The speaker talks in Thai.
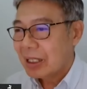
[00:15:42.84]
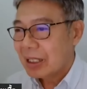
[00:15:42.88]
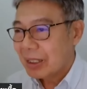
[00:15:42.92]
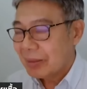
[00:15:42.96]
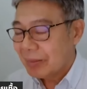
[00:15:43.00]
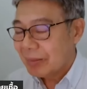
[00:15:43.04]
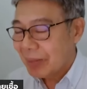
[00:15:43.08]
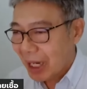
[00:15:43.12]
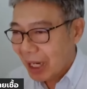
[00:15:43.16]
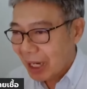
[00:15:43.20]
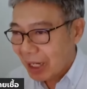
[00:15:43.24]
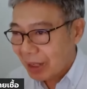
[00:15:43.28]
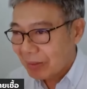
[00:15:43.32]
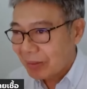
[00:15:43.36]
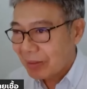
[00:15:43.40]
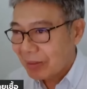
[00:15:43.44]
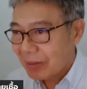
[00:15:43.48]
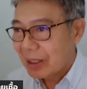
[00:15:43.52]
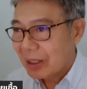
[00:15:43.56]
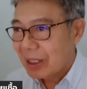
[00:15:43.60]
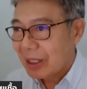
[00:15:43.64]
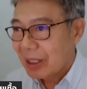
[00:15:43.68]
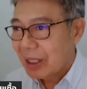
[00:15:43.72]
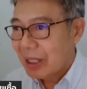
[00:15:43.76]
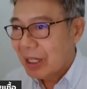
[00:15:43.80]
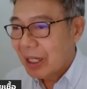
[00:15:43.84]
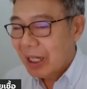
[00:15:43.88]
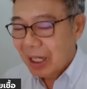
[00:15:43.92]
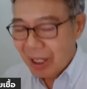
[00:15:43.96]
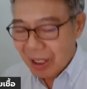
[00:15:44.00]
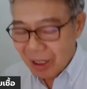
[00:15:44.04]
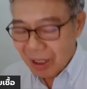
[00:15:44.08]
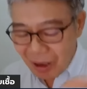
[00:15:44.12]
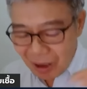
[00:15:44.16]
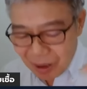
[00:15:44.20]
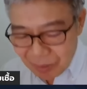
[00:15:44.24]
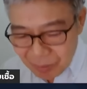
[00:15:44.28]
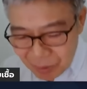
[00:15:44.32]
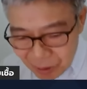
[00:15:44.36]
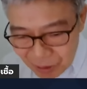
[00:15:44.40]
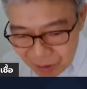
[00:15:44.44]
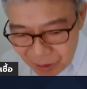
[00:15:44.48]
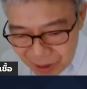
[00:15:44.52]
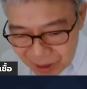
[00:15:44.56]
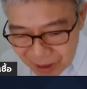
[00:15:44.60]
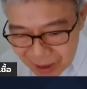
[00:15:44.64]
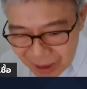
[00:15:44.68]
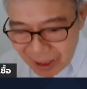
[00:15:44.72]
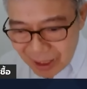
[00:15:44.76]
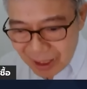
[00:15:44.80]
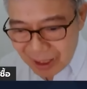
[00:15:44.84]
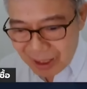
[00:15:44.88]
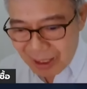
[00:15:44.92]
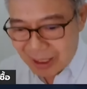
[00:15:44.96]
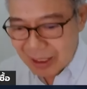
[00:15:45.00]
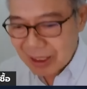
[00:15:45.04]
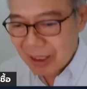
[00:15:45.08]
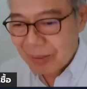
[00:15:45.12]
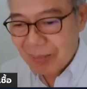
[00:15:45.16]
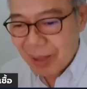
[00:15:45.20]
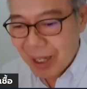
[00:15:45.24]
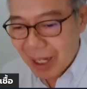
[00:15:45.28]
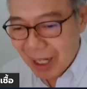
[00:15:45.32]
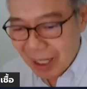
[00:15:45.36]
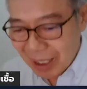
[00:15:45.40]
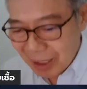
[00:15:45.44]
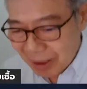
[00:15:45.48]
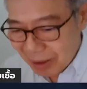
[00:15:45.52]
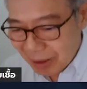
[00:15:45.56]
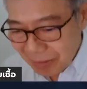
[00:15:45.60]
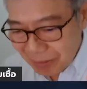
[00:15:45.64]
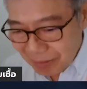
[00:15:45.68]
ใช่ไหมครับข้อมูลรัฐบาล